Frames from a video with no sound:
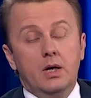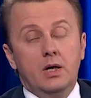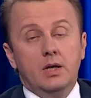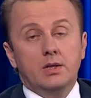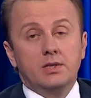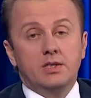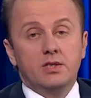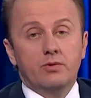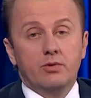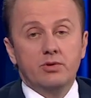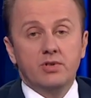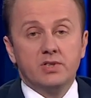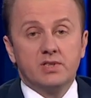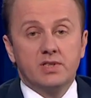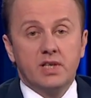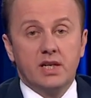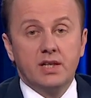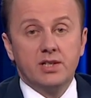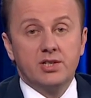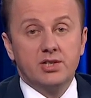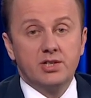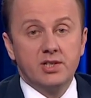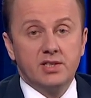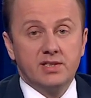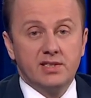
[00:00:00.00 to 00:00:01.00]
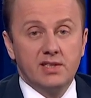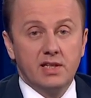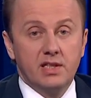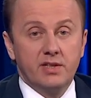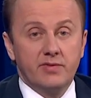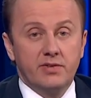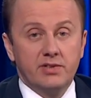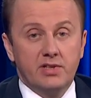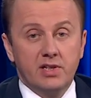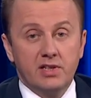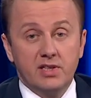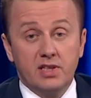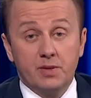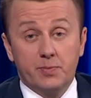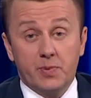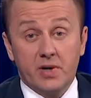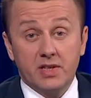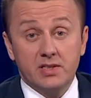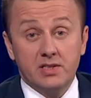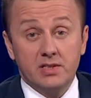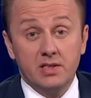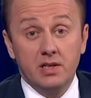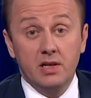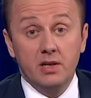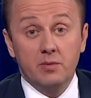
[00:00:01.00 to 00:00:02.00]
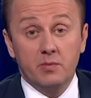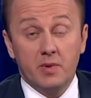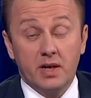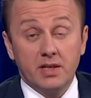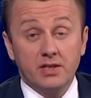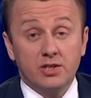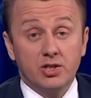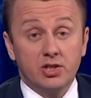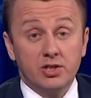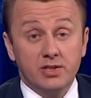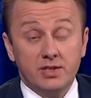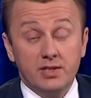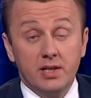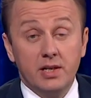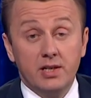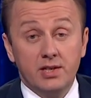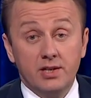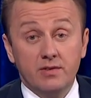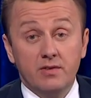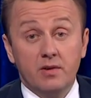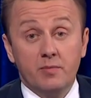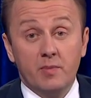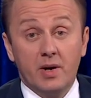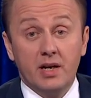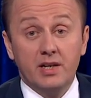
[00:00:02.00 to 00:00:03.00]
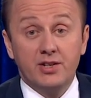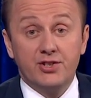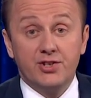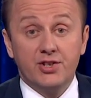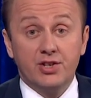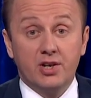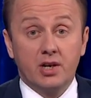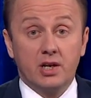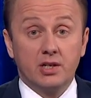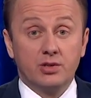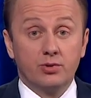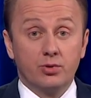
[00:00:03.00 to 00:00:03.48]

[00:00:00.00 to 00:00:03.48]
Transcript: Сегодня столичные следователи допросили мать шестилетнего мальчика,